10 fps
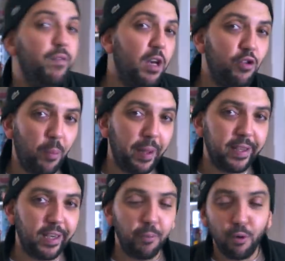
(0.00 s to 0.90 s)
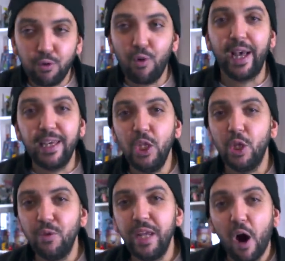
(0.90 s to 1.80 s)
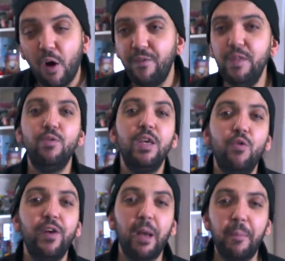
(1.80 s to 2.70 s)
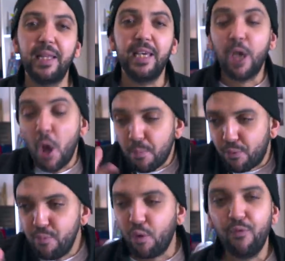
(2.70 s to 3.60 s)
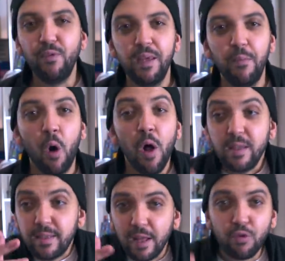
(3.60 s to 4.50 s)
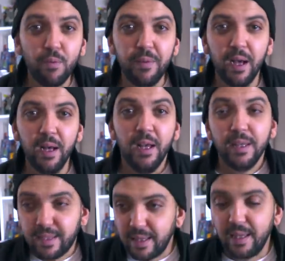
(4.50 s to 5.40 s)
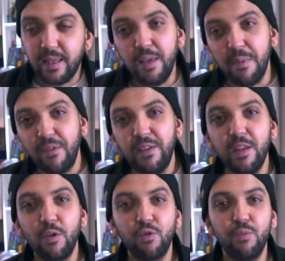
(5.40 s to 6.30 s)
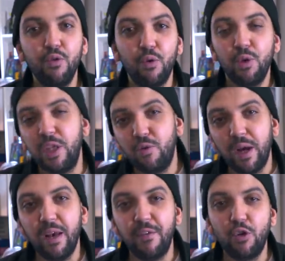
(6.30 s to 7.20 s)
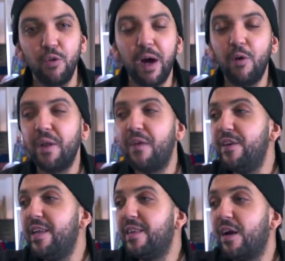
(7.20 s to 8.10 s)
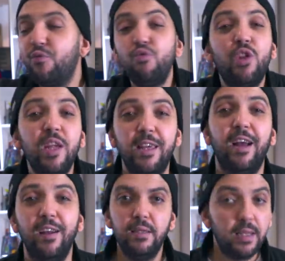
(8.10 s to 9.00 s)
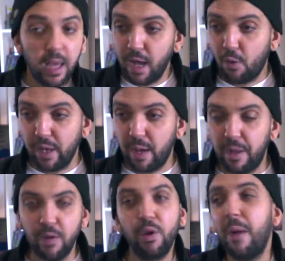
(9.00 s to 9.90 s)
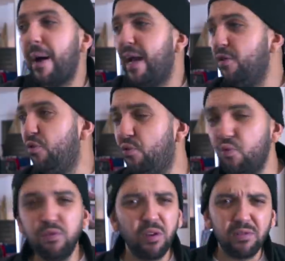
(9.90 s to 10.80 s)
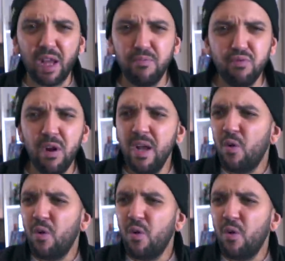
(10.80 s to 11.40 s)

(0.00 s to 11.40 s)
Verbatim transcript: revenir sur Patrick, pour ceux à qui j'ai donné envie de découvrir Patrick plus profondément, ça tombe bien, cet été il m'a invité dans son bureau, j'y suis allé avec Kemar, on a fait une interview géniale. C'était incroyable, on a parlé de tout, sans tabou,